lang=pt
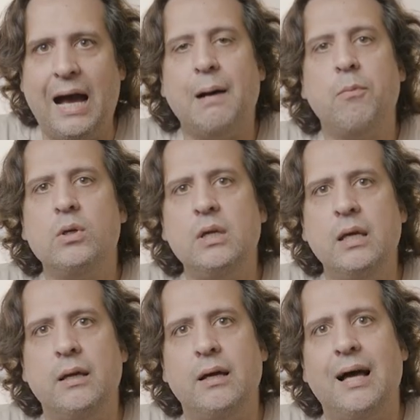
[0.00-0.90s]
Acabou
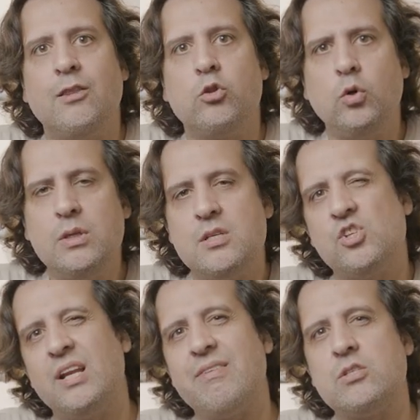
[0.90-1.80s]
que todas as
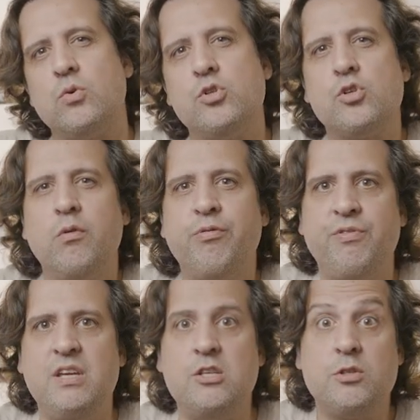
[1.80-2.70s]
gravações que eu
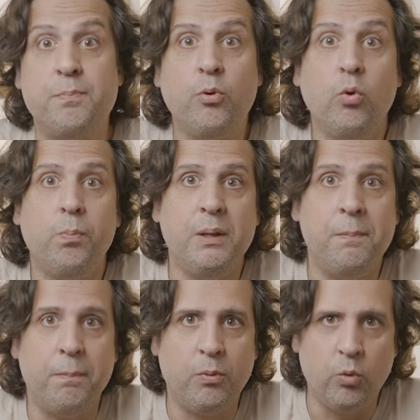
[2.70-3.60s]
fiz pro,
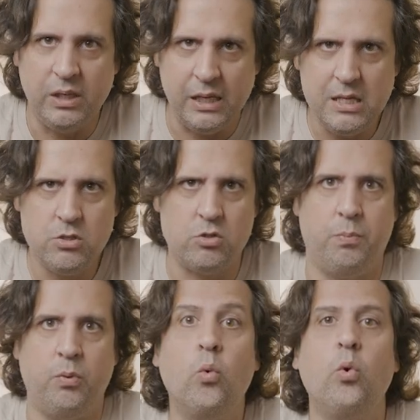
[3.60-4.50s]
o início,
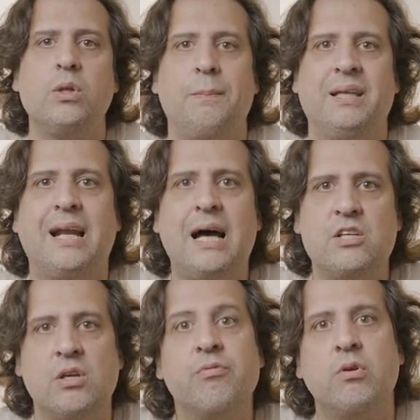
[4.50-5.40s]
pro
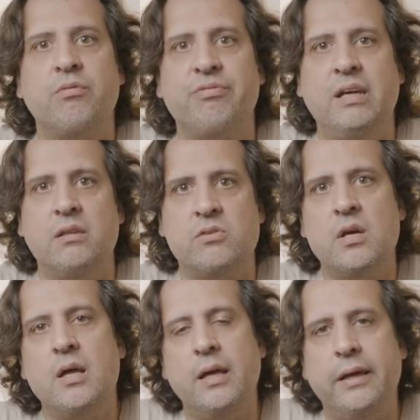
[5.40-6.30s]
curta-metragem, que foram feitas
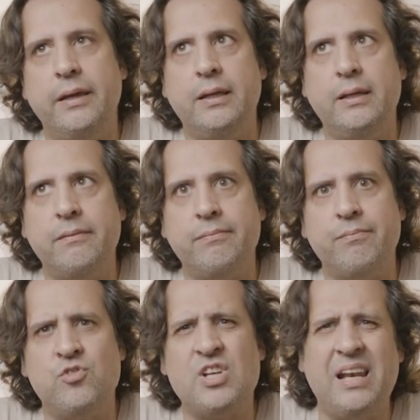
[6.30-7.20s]

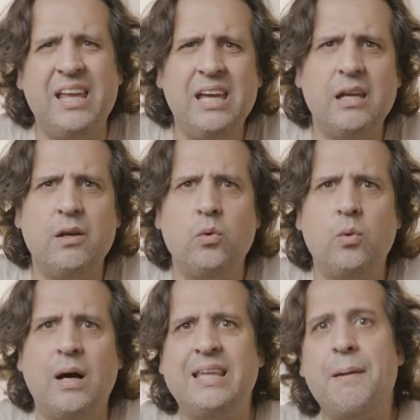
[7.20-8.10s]
em
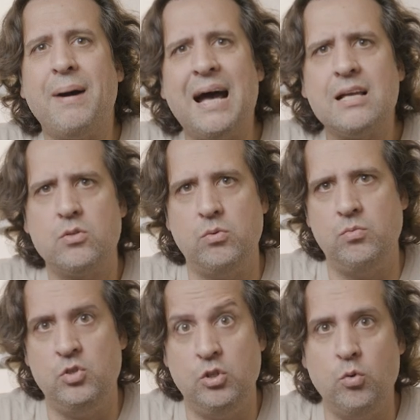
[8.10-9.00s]
janeiro até março
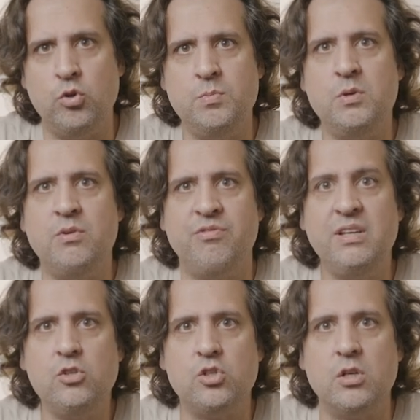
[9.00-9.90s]
de
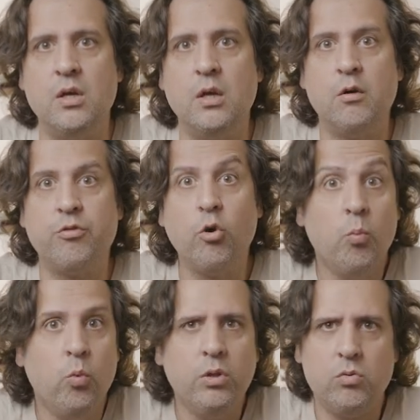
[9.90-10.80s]
2020, foram
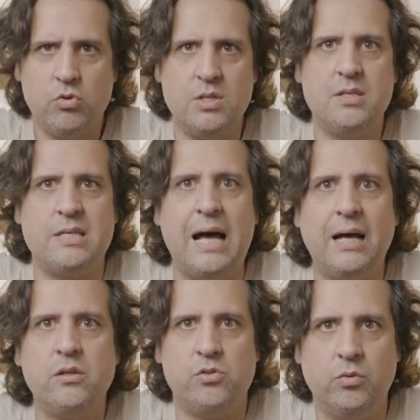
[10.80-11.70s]
muito
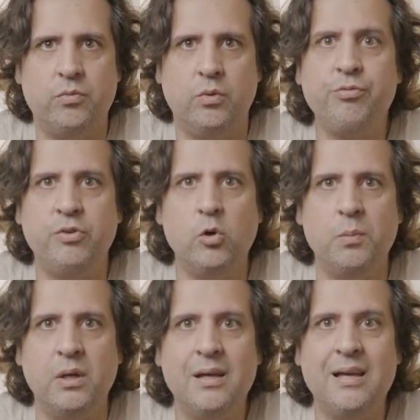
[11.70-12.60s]
utilizadas no, no
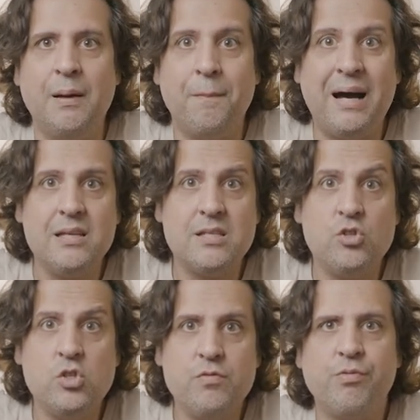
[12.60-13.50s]
filme, mas a
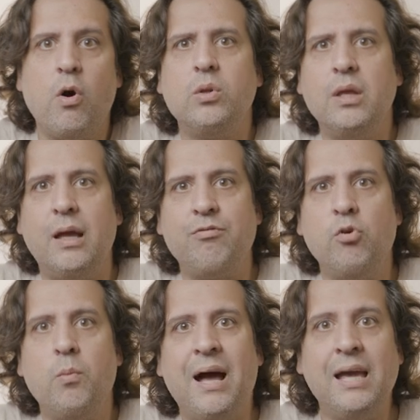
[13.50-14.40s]
gente volta a
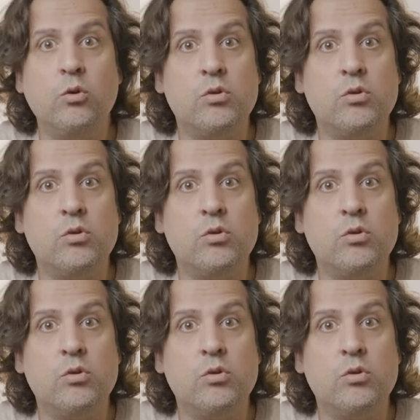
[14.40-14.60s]
filmar em